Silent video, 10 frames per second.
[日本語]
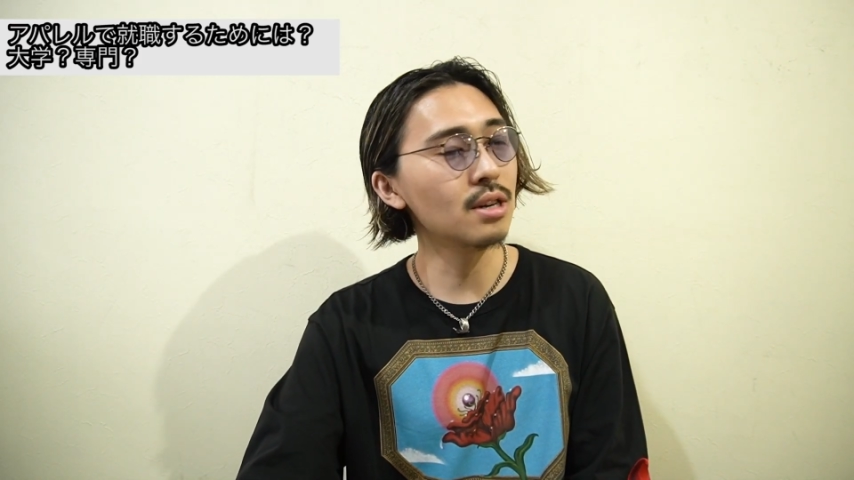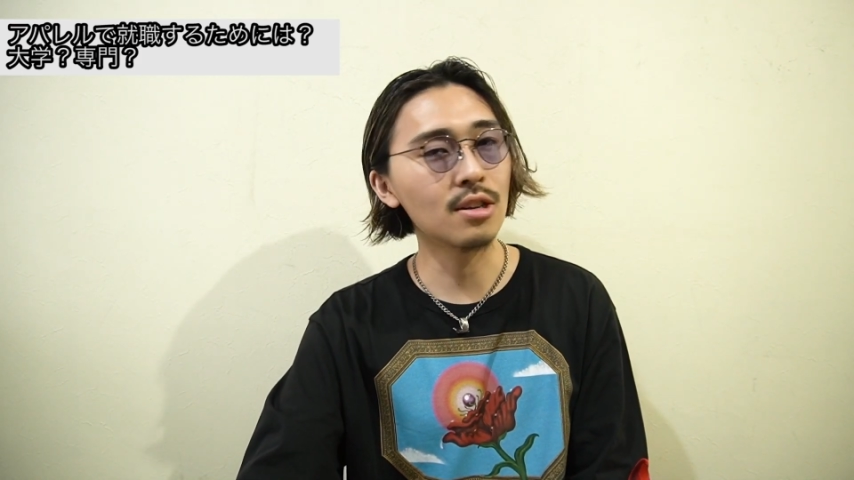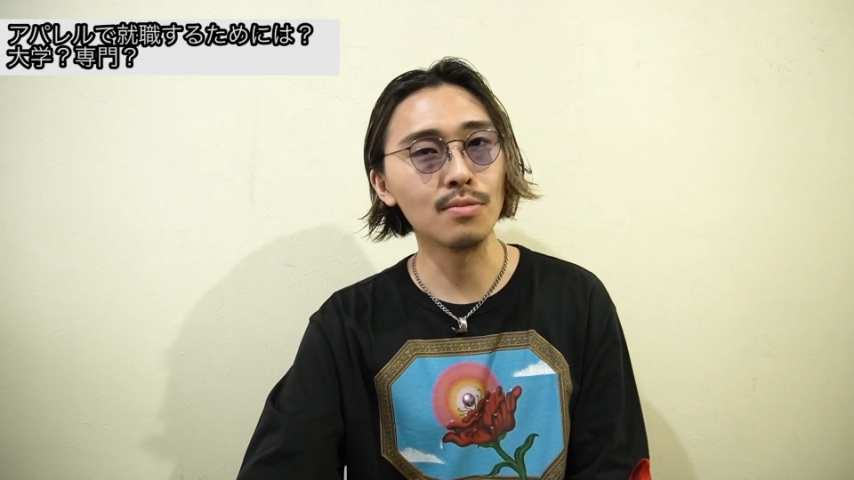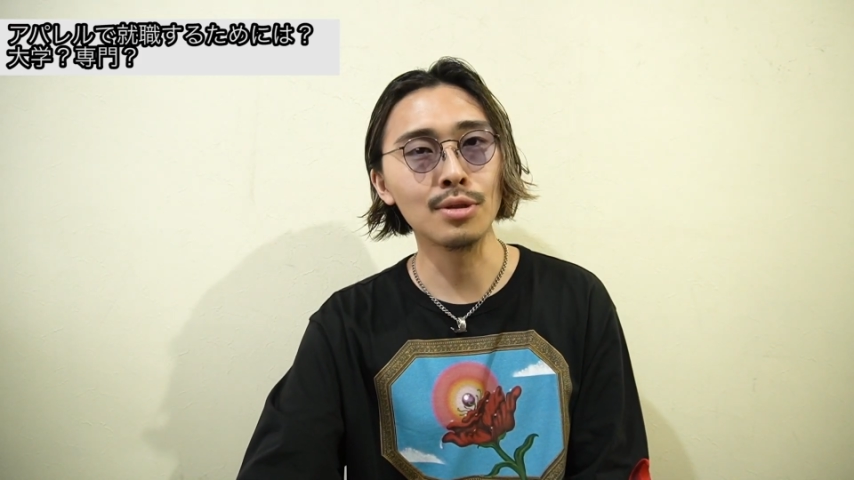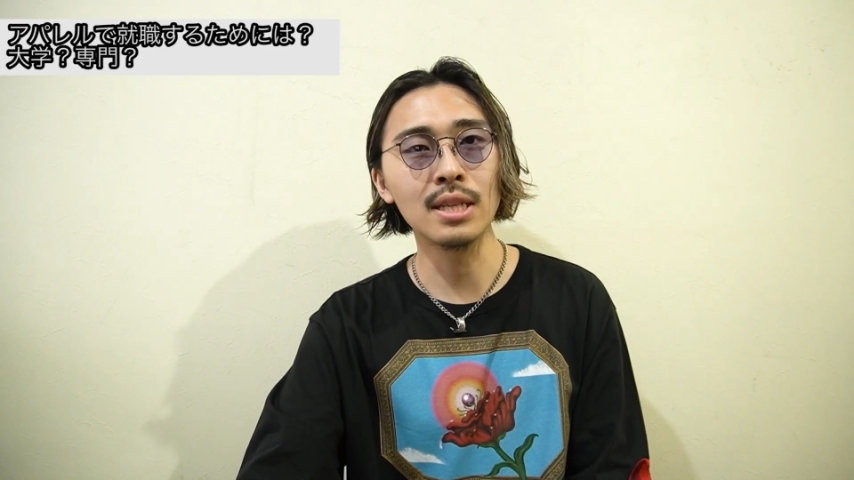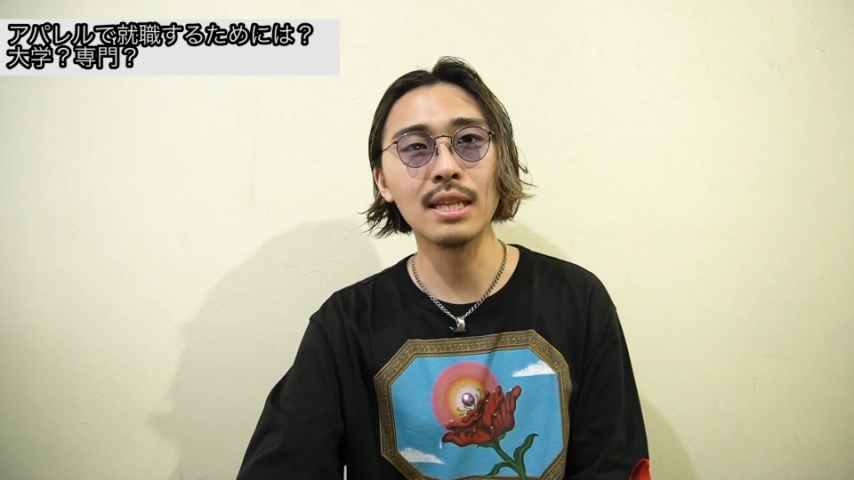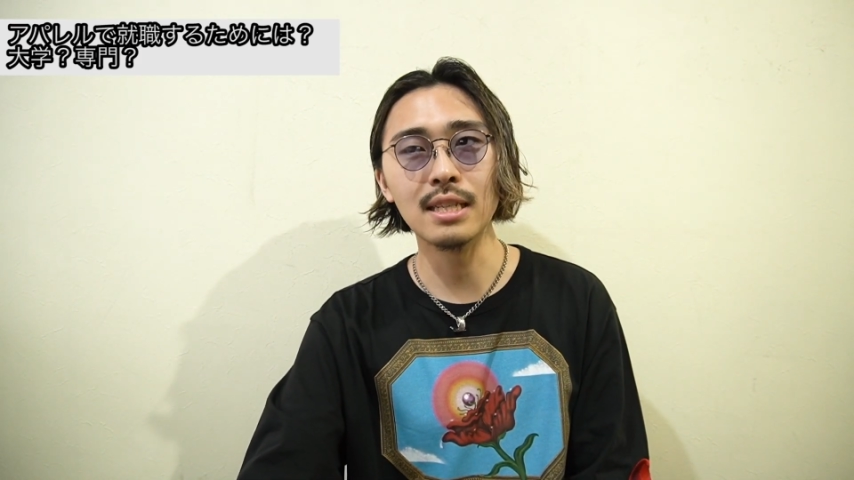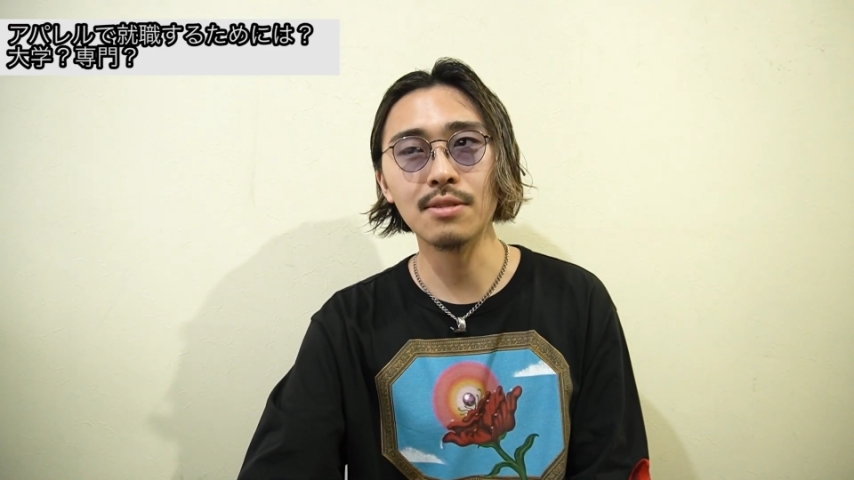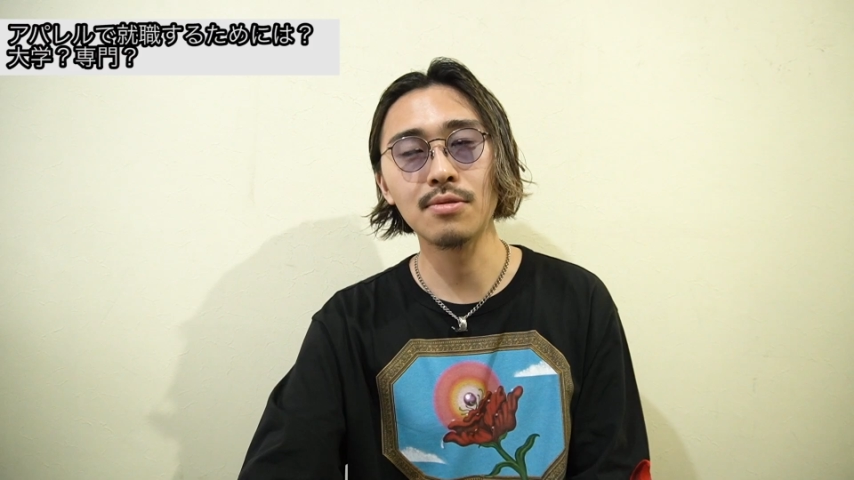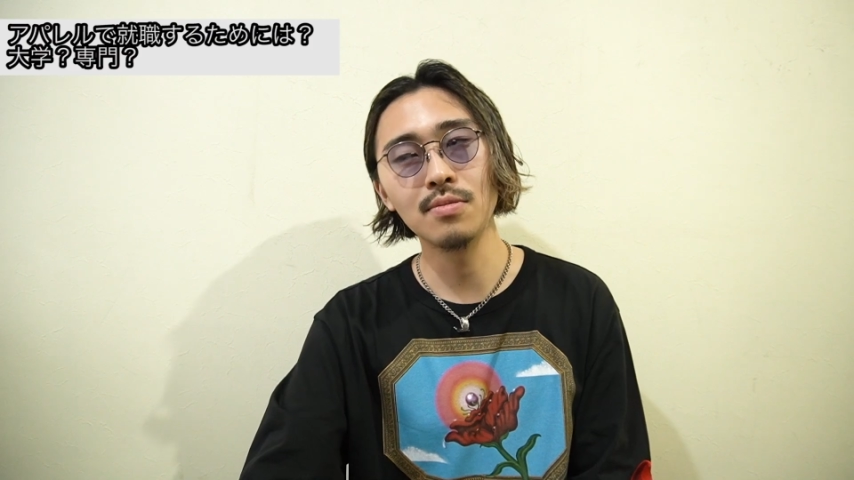楽も好きだ
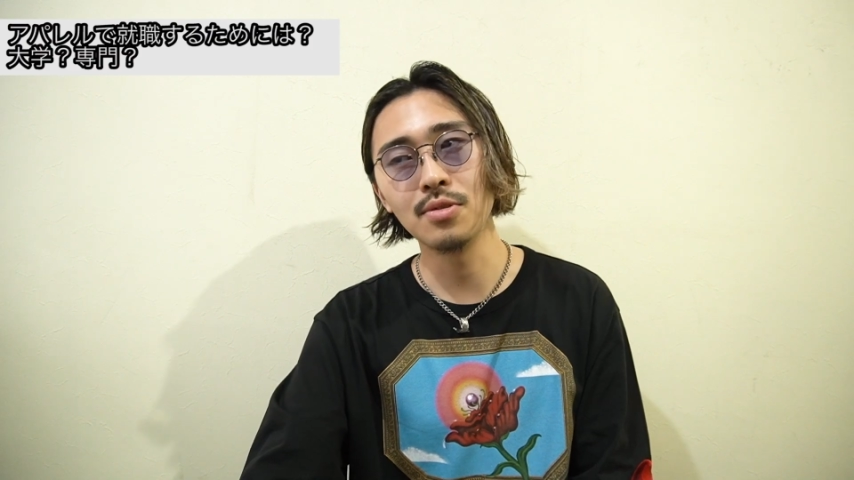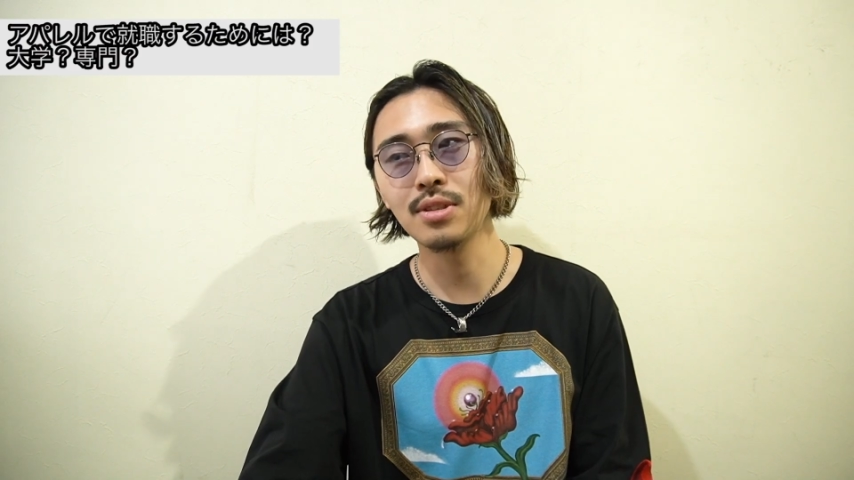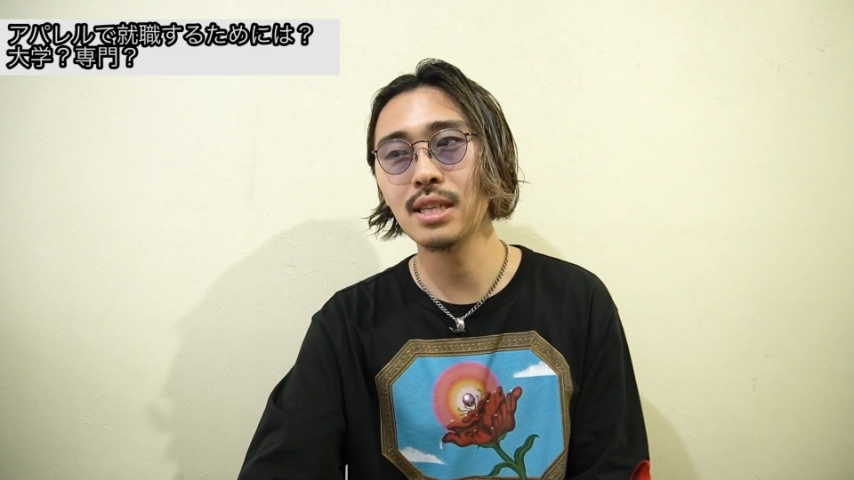し服も好